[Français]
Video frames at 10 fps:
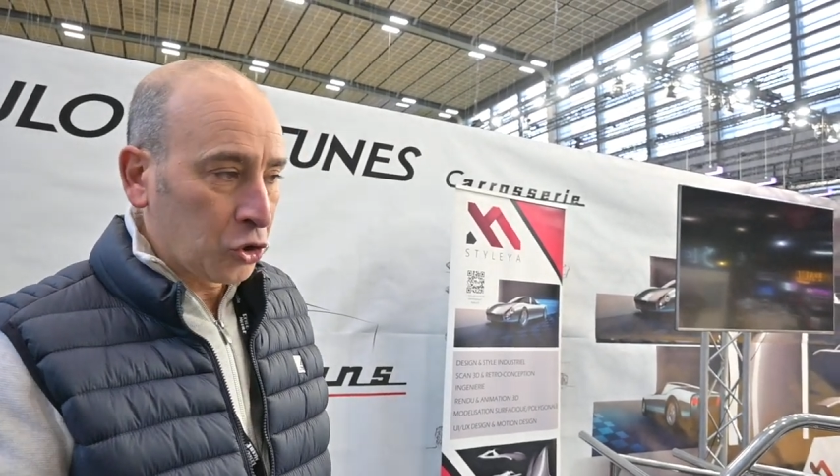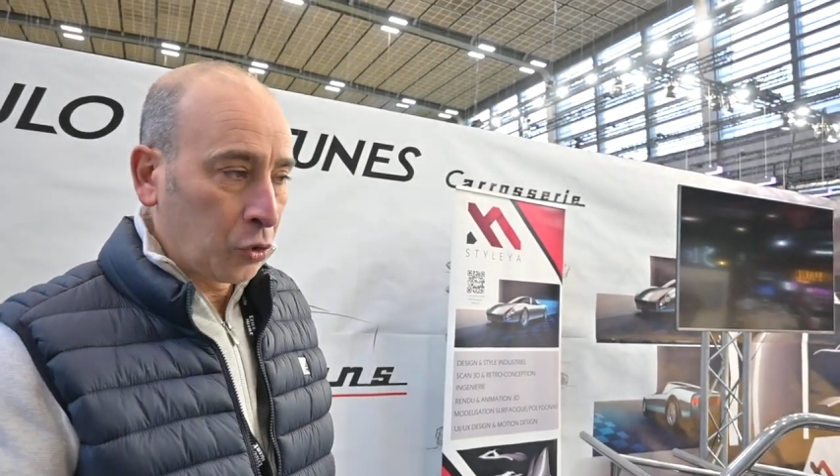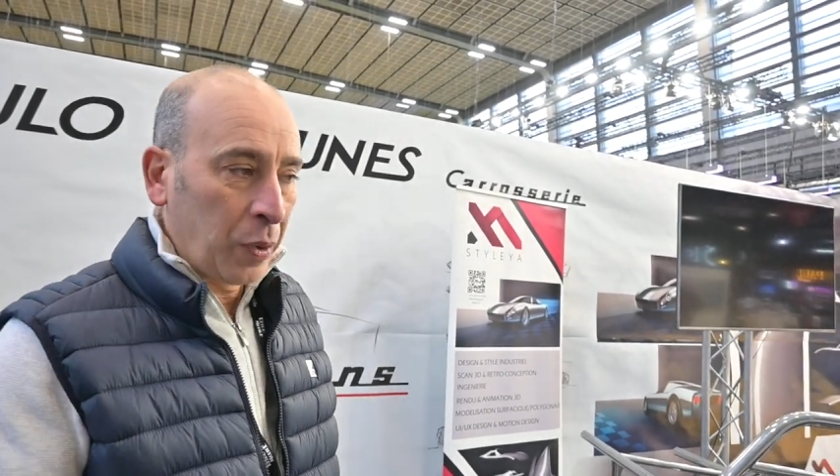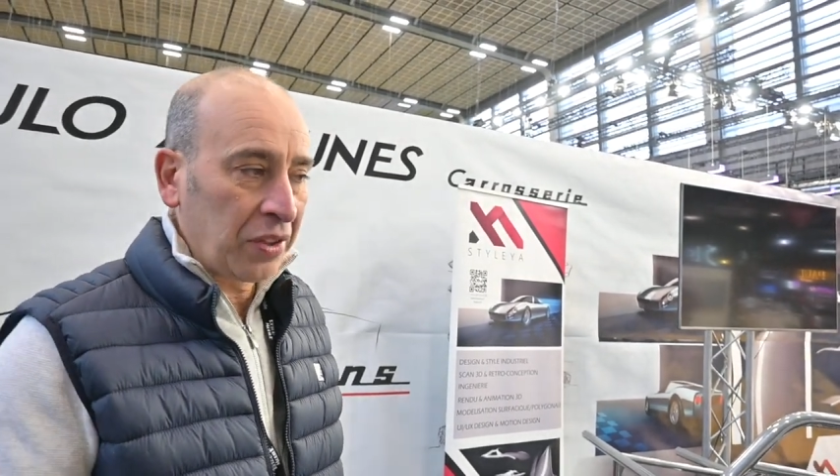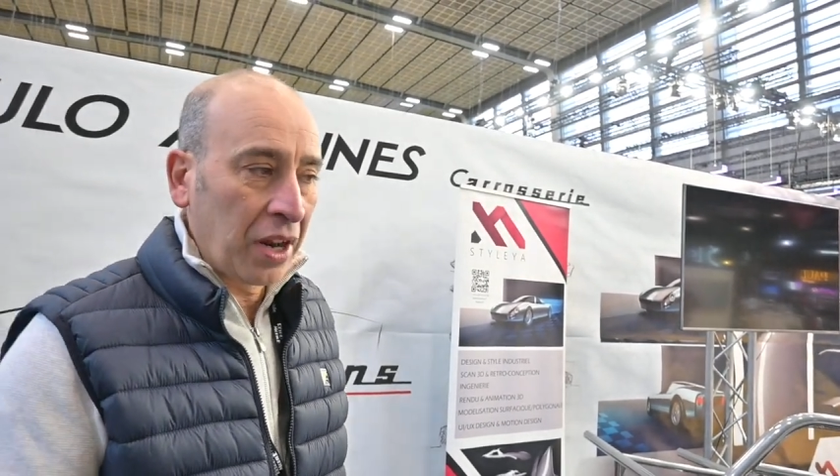
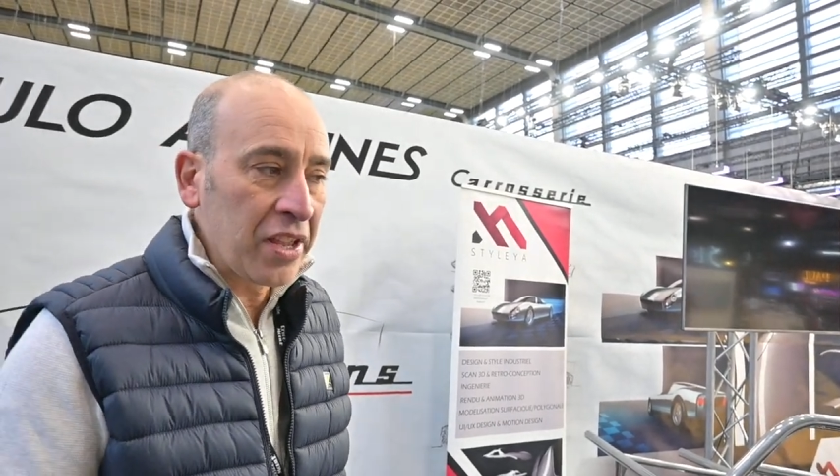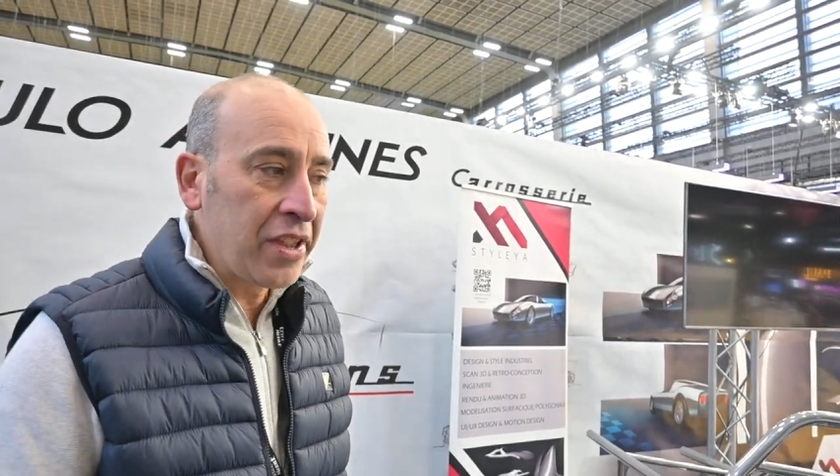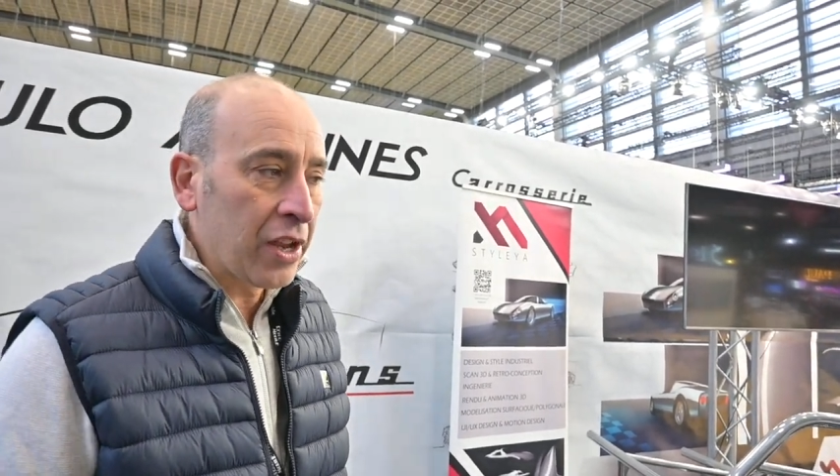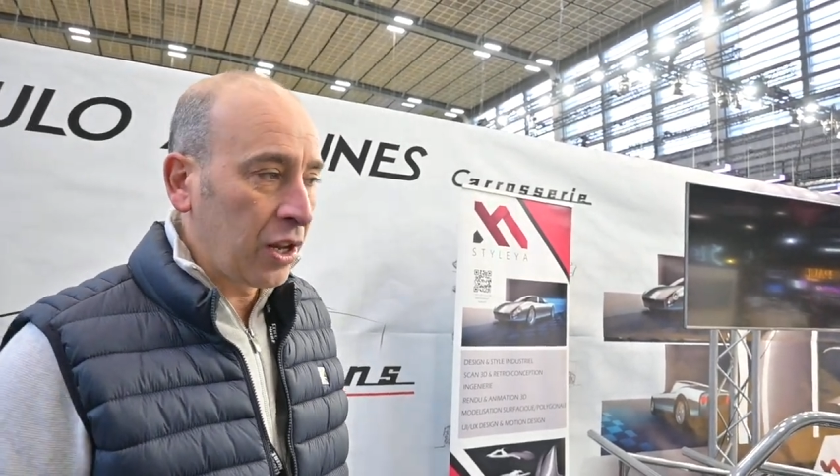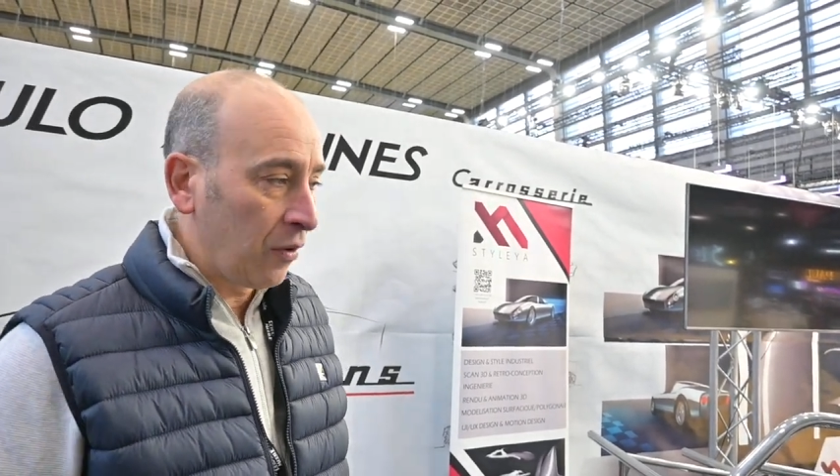Je pars dans
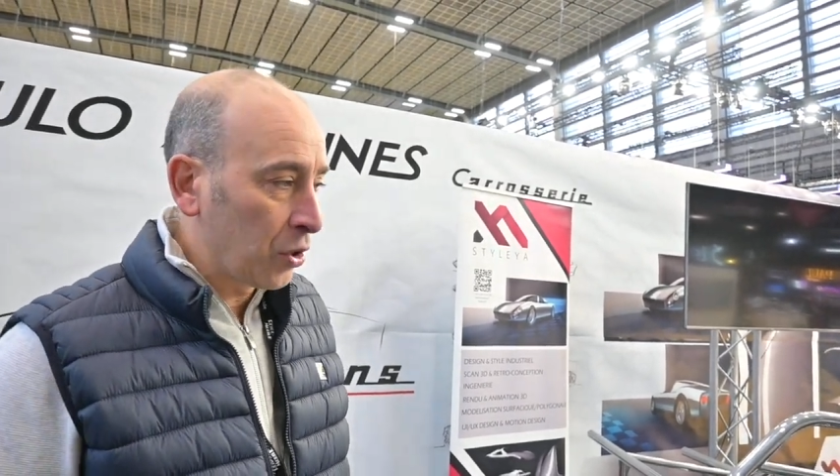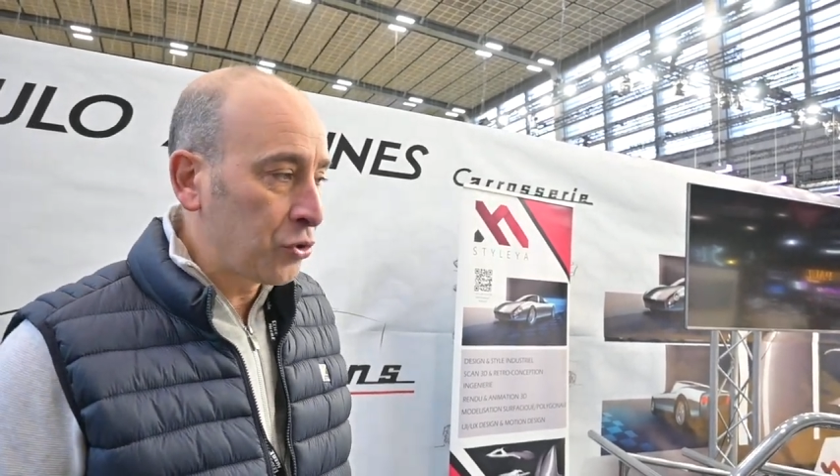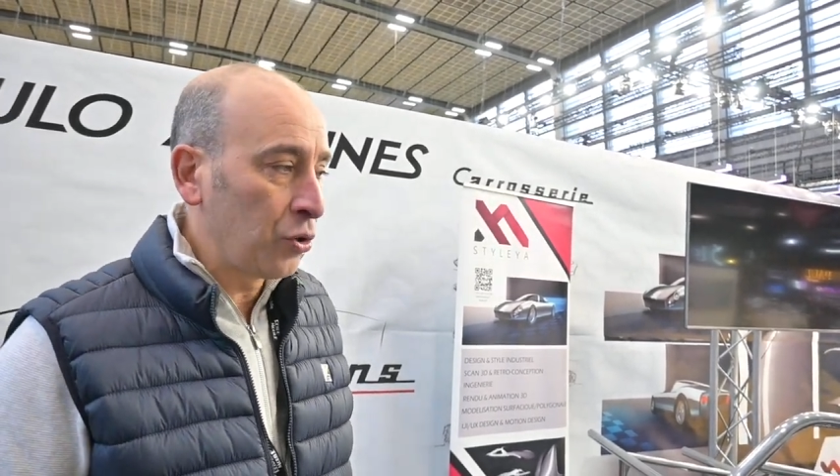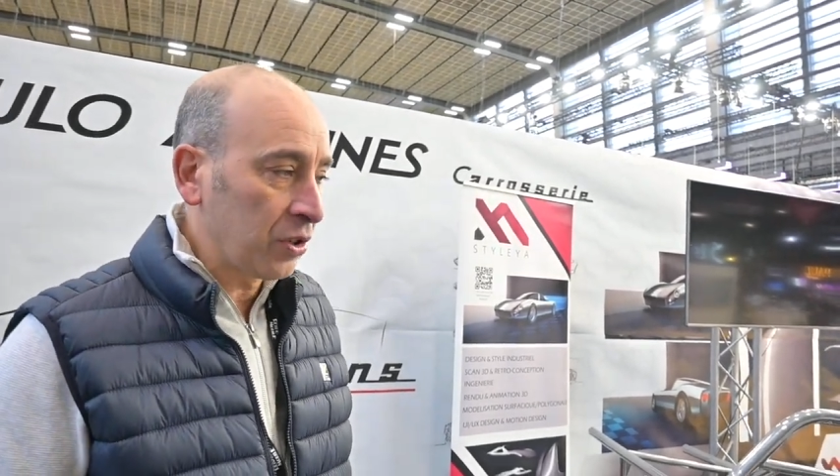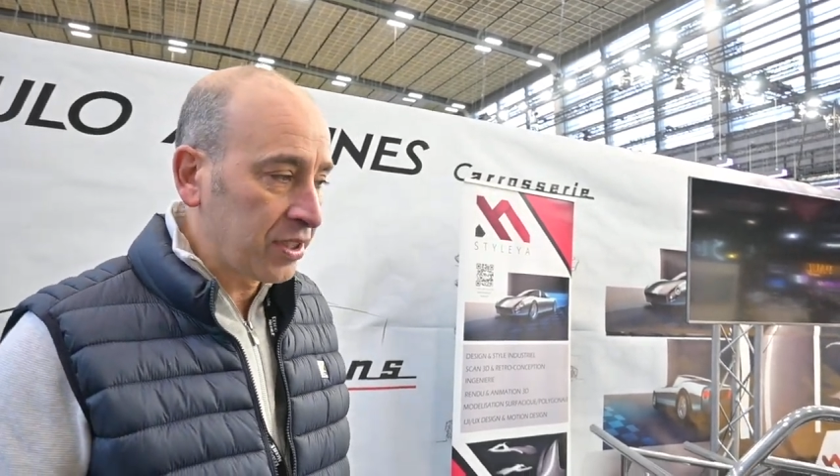l'idée que la
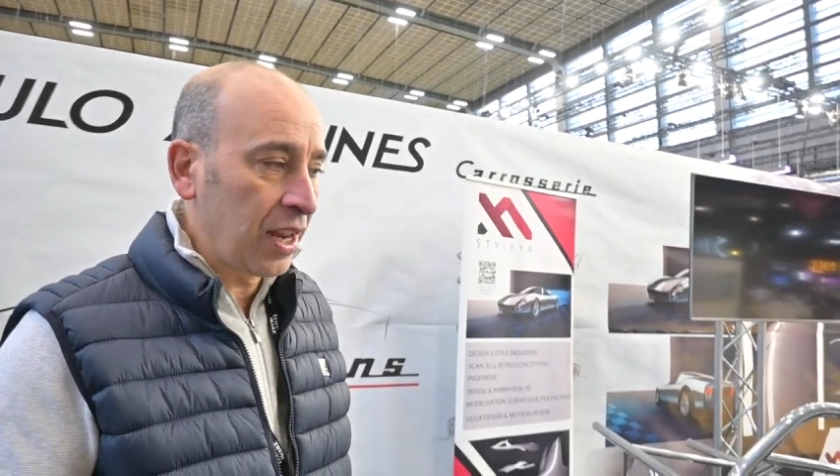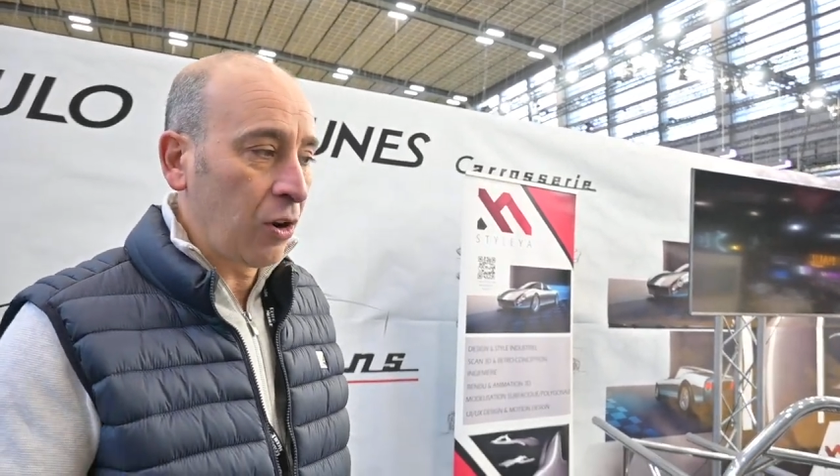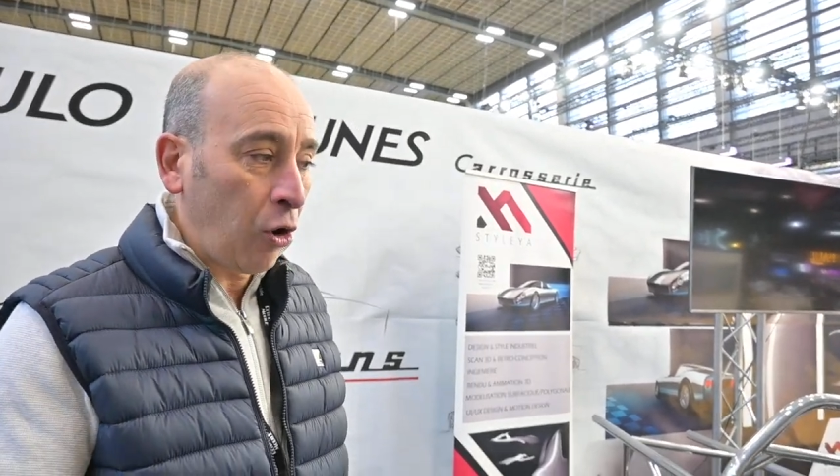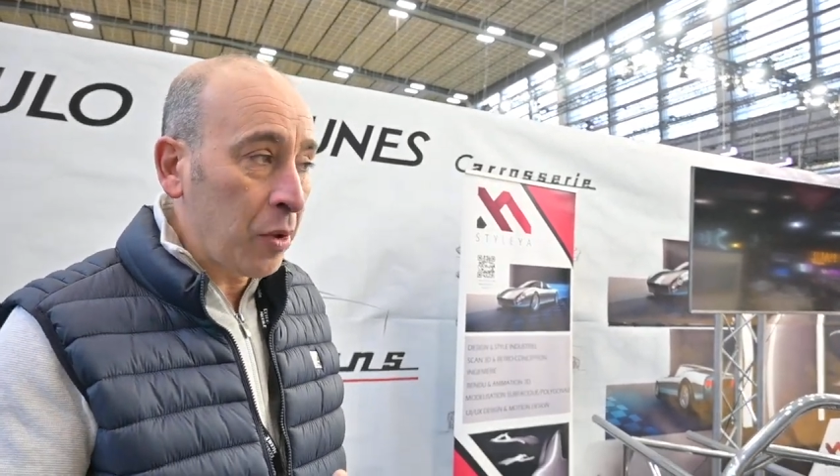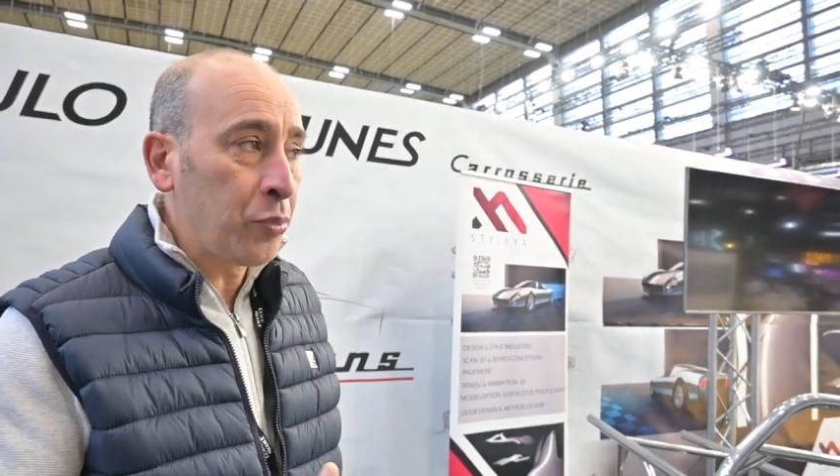voiture, si elle
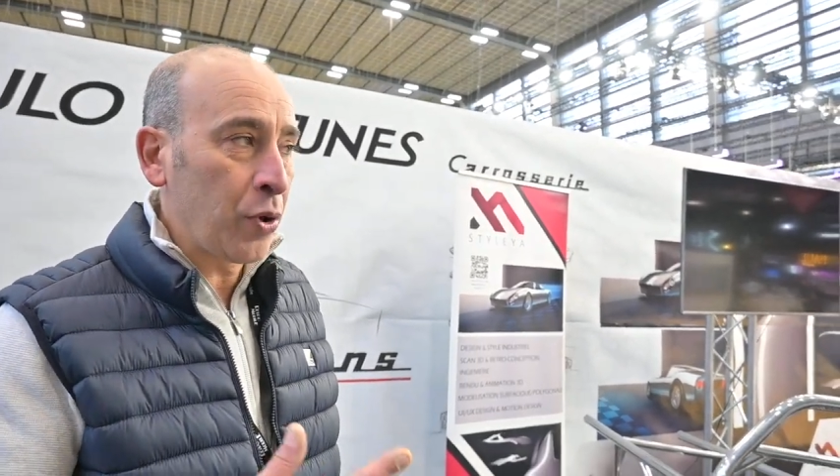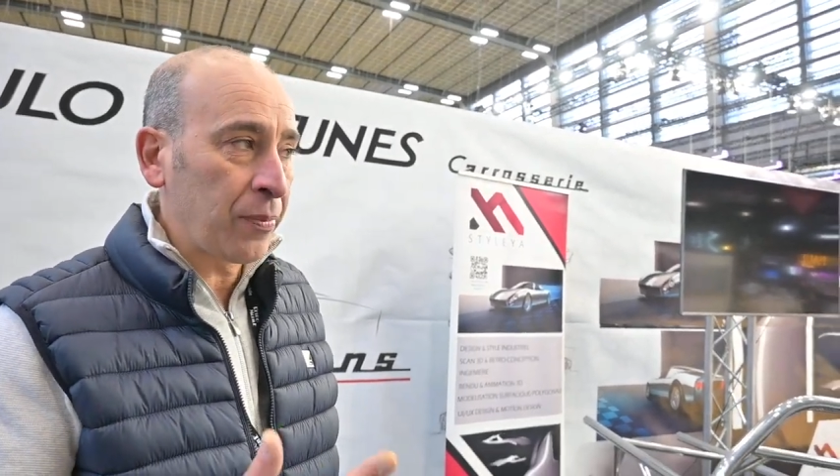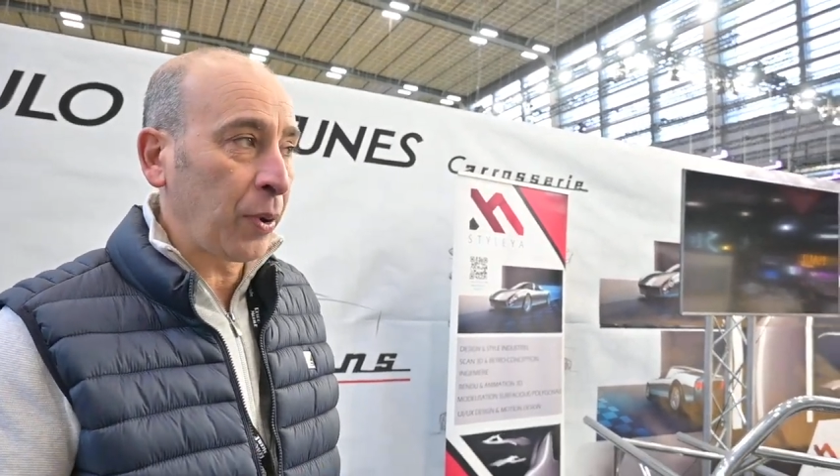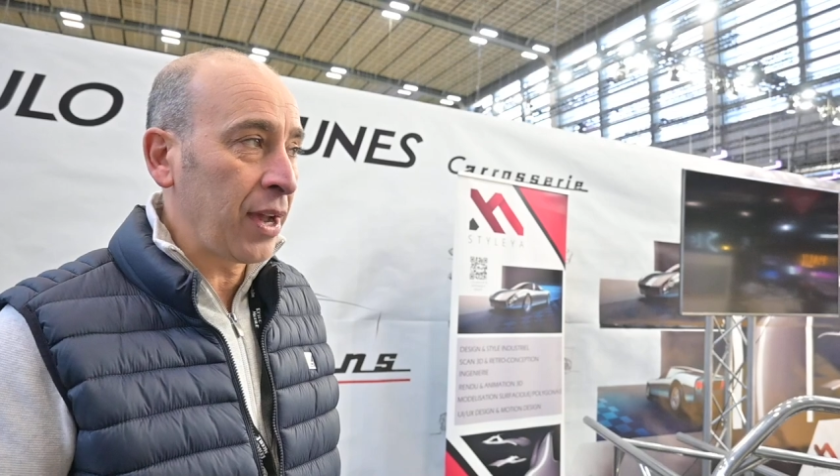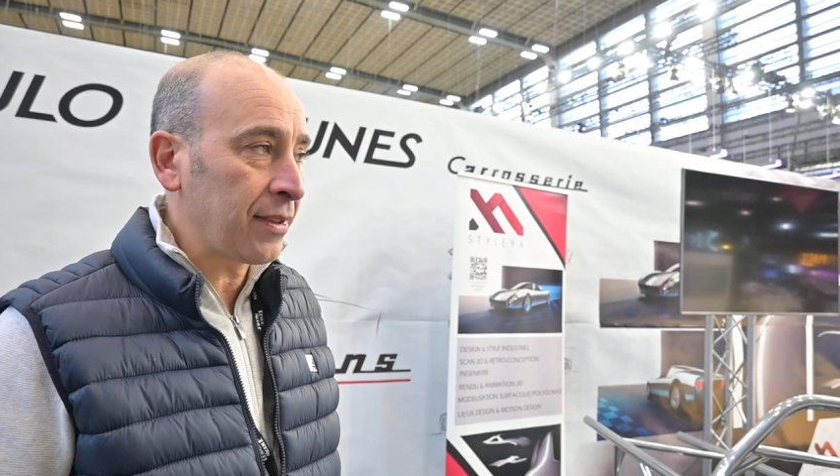aurait pu
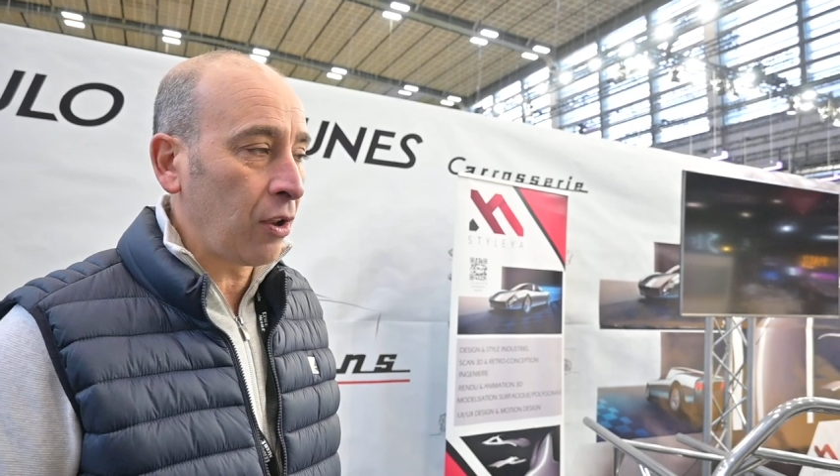être prête,